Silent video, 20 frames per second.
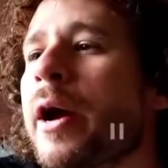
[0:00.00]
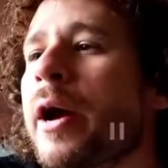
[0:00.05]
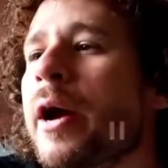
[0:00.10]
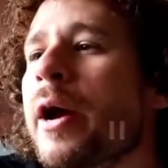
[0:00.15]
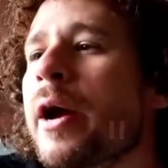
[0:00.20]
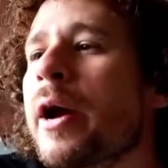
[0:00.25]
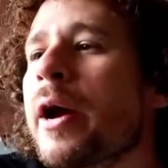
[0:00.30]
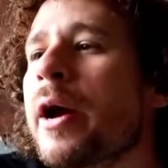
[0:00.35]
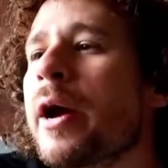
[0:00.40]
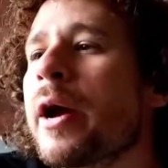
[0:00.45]

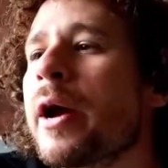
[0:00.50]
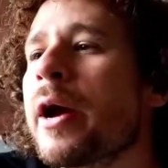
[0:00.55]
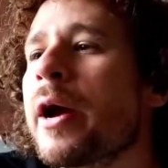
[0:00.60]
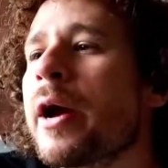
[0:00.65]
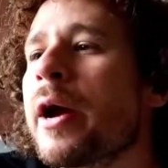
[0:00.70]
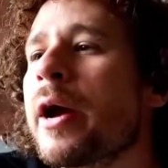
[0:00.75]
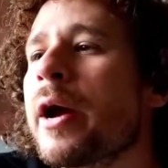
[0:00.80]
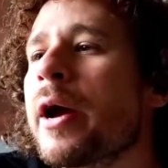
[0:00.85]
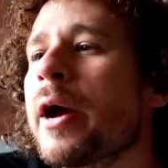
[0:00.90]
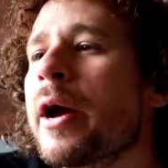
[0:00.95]
¿Ustedes dicen que
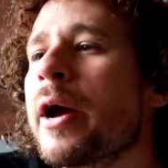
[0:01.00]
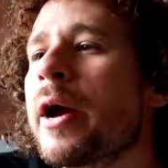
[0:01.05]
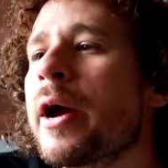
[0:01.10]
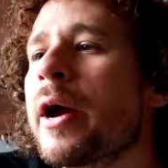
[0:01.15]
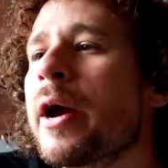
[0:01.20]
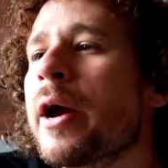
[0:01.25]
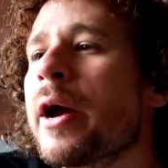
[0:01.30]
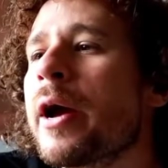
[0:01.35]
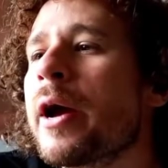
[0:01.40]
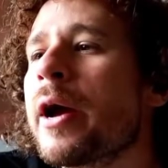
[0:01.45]
lo usa
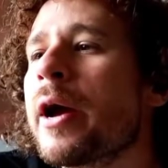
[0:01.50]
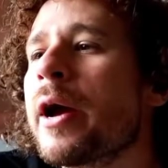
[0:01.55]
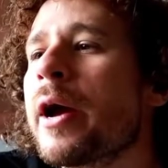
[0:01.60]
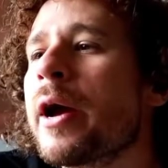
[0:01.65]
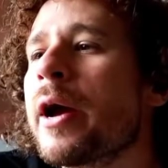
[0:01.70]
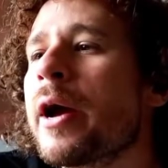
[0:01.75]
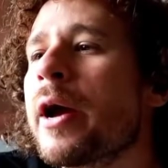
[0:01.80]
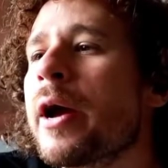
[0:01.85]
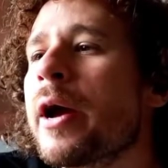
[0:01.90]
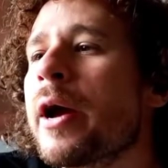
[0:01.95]
posta?
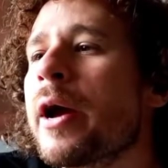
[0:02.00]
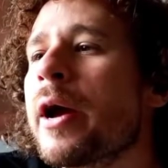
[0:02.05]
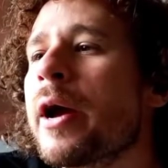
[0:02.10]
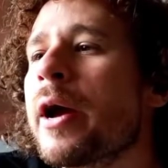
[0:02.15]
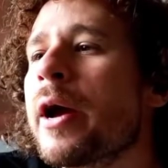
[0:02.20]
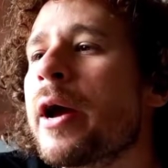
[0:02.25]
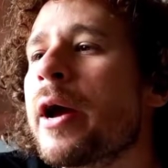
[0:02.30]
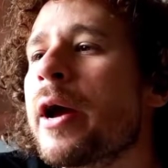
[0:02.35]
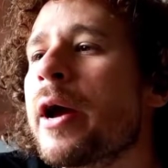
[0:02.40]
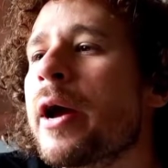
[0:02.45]

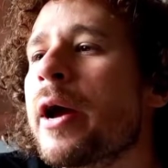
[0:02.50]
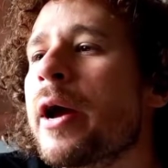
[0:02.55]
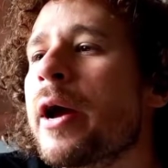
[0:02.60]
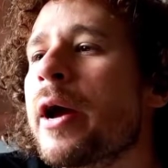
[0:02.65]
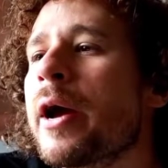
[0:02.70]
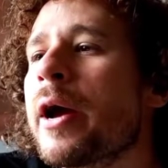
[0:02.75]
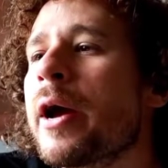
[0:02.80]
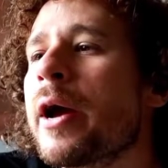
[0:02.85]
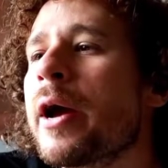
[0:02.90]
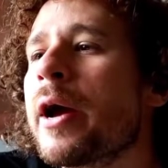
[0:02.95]

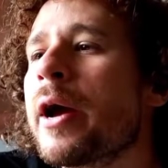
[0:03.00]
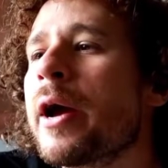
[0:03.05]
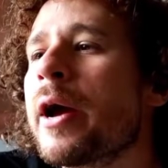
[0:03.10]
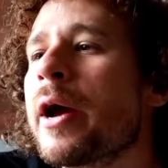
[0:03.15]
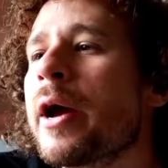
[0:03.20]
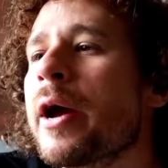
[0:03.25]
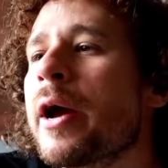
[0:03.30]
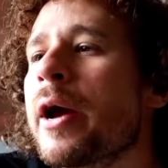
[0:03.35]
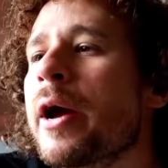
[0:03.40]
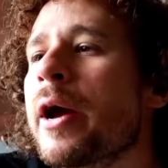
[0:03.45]

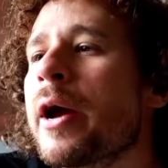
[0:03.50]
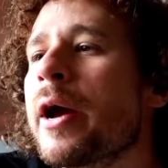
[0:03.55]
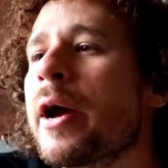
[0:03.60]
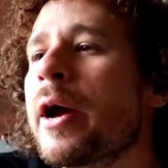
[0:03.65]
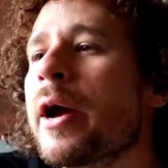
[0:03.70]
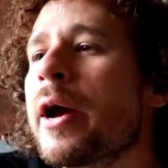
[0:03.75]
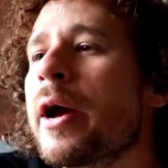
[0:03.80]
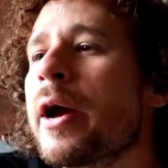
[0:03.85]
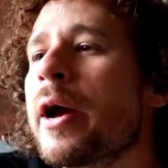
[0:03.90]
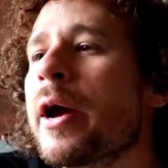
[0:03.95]
Seanme
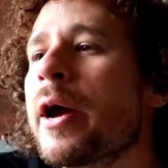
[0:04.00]
sincero.